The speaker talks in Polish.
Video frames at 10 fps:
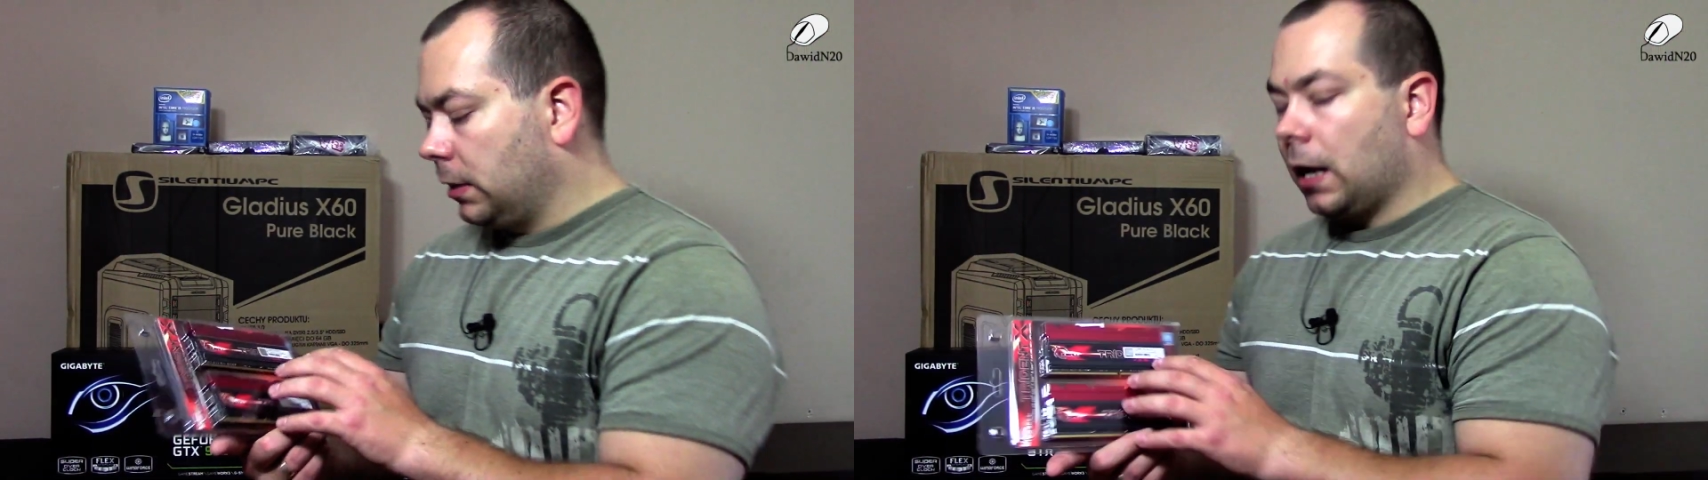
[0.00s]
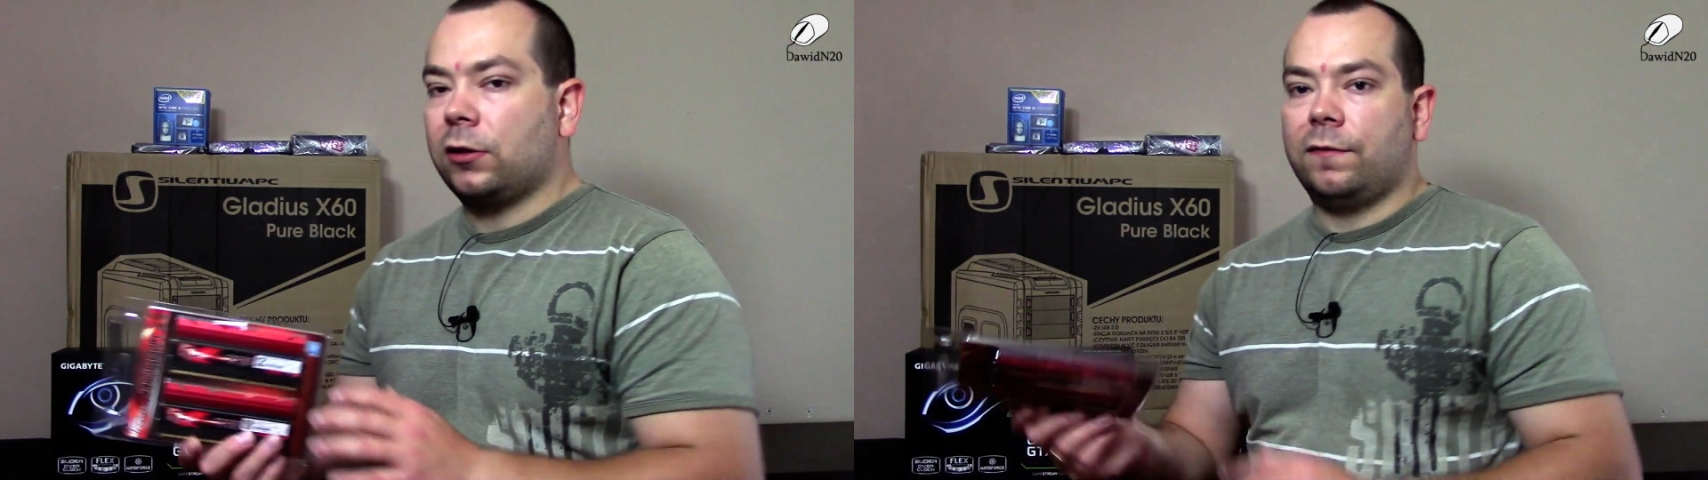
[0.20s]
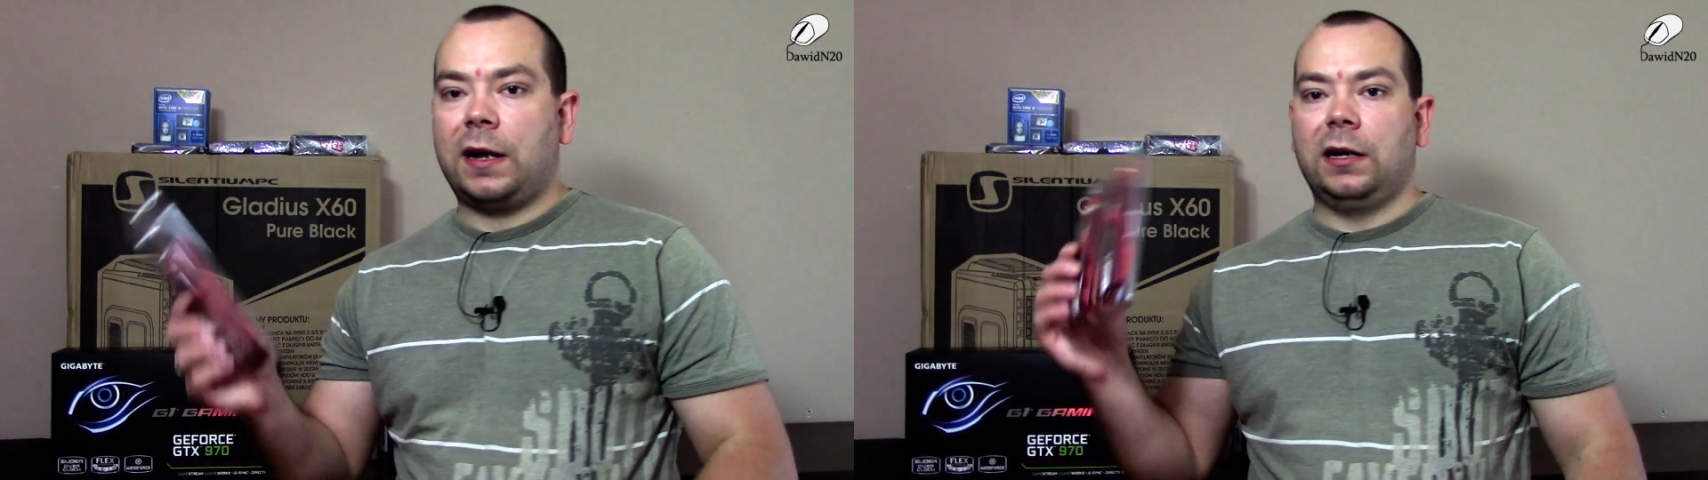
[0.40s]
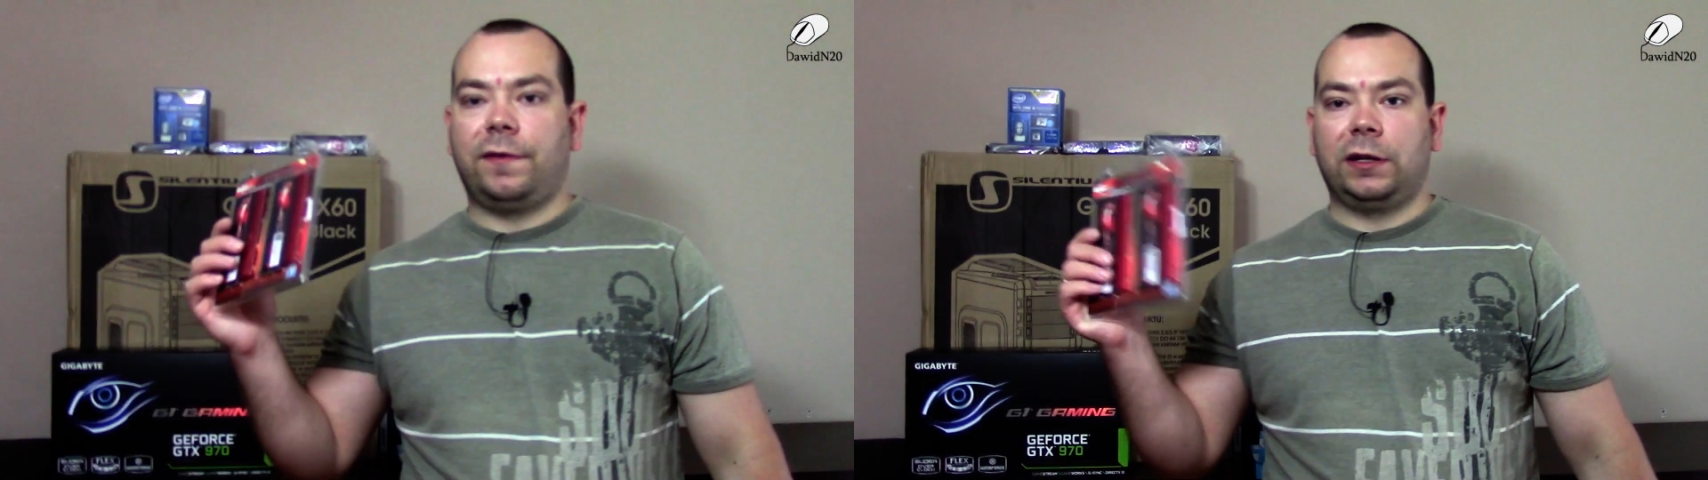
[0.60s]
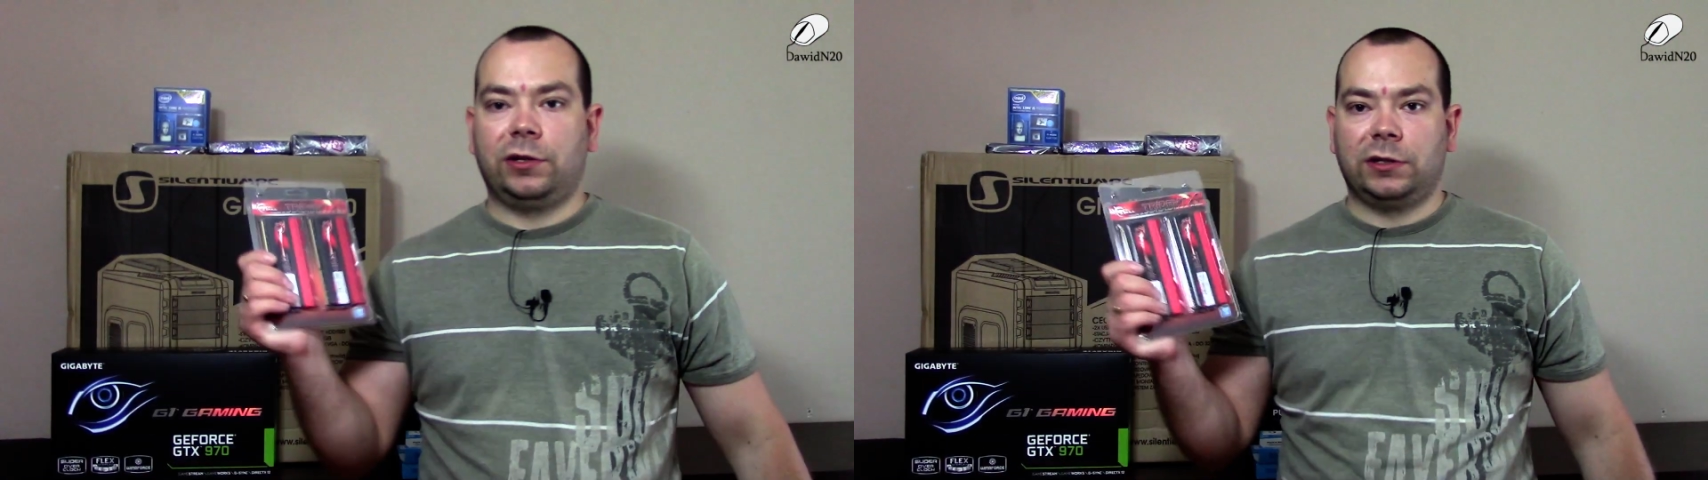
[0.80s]
taktowane
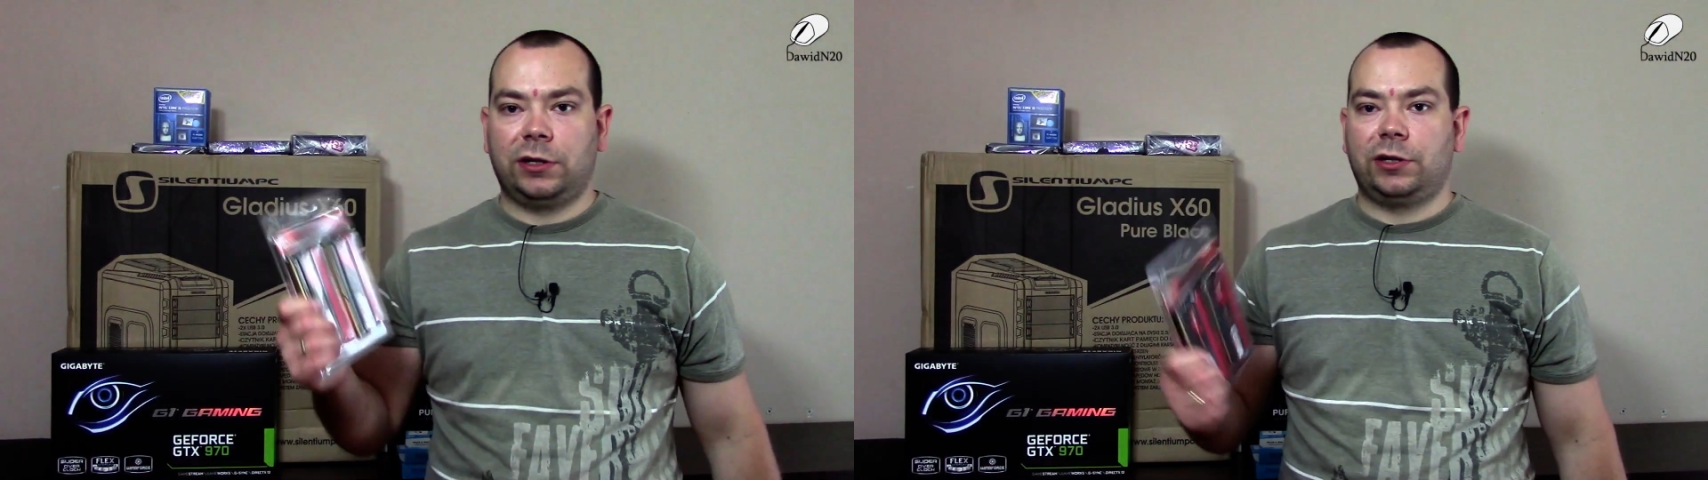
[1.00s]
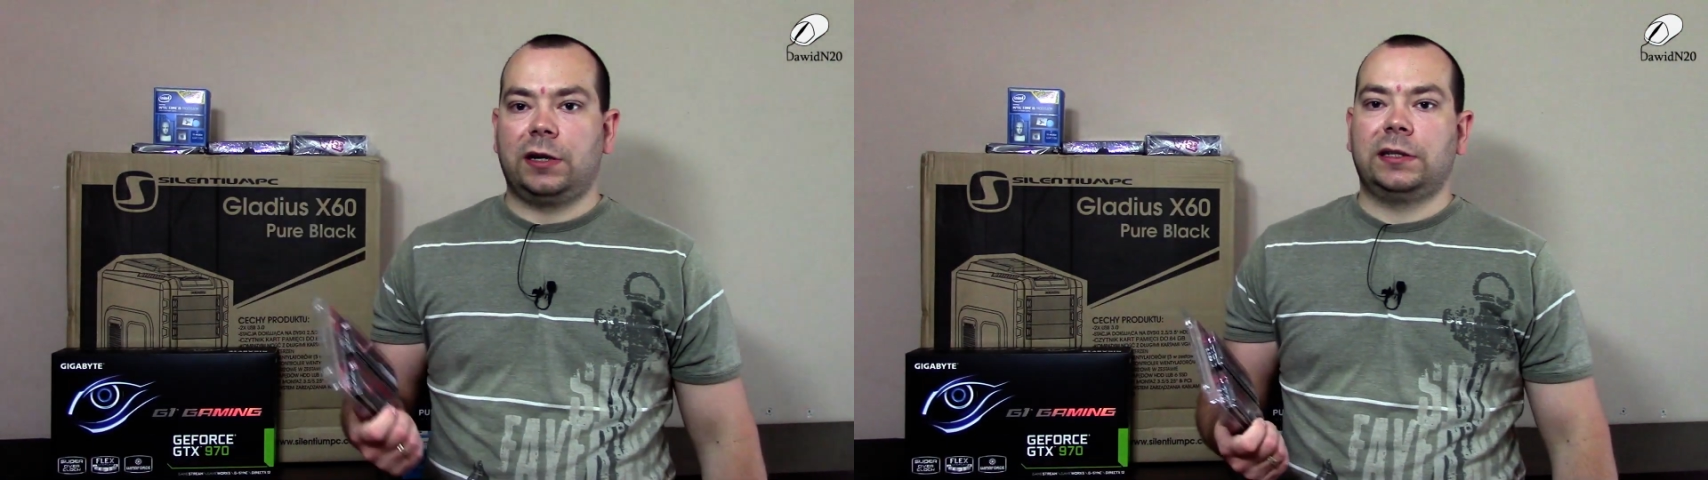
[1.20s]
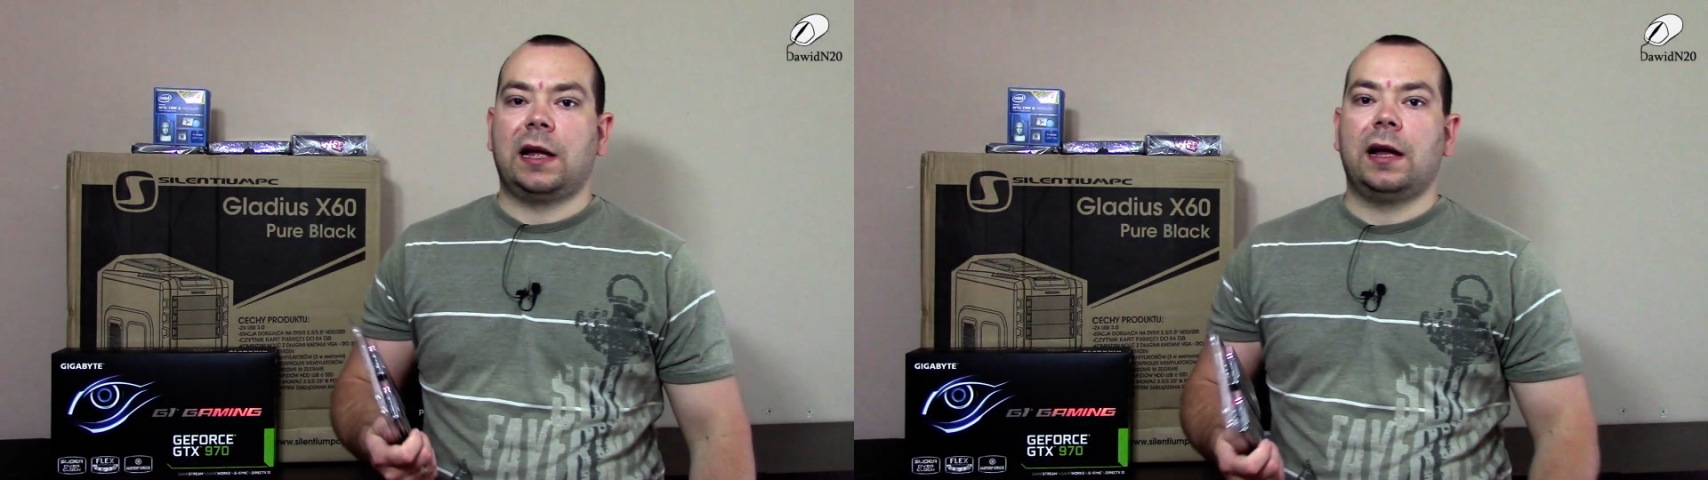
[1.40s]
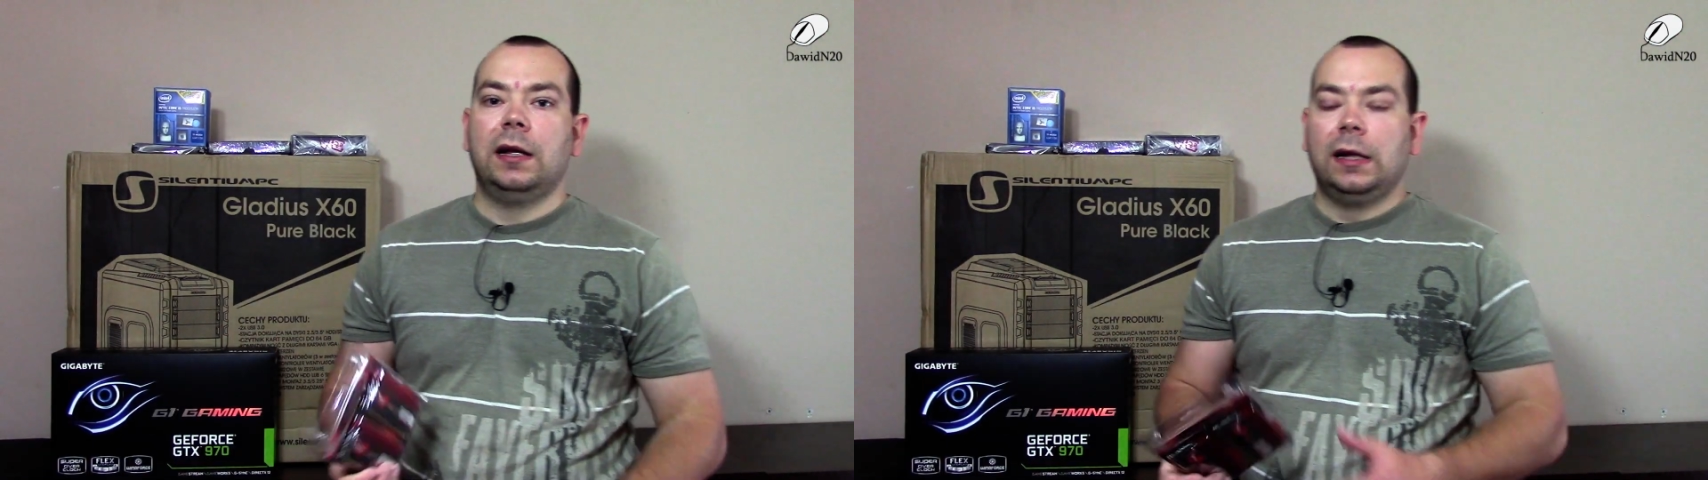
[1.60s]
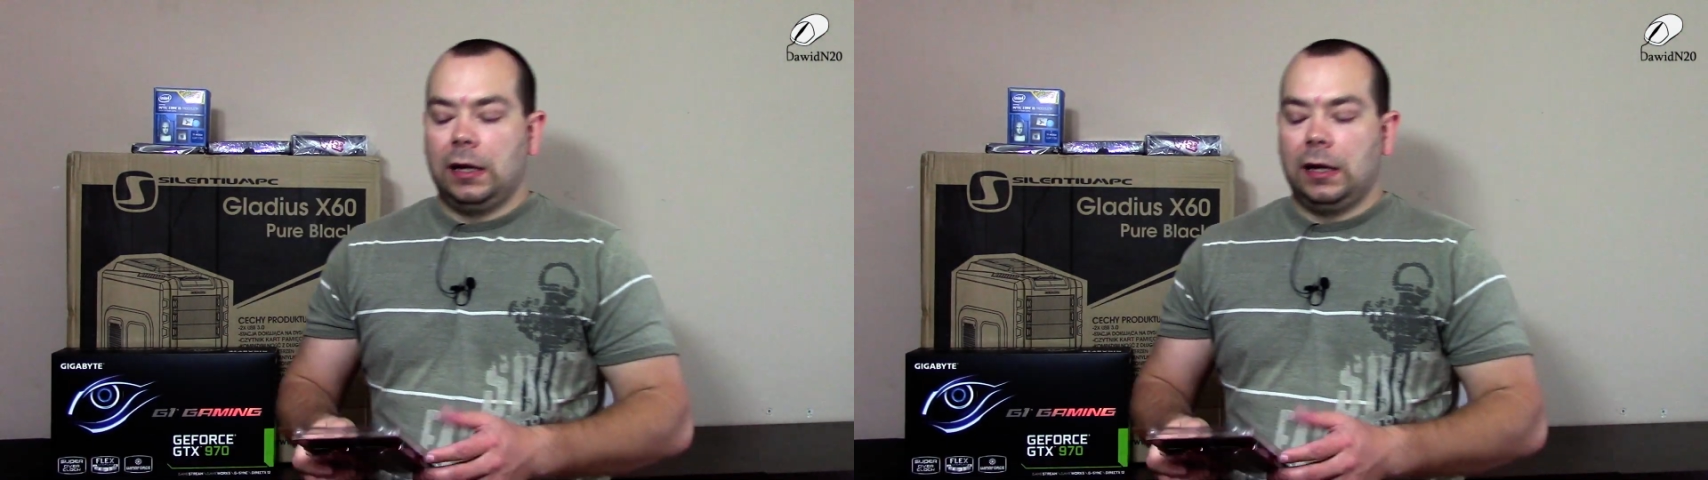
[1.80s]
2400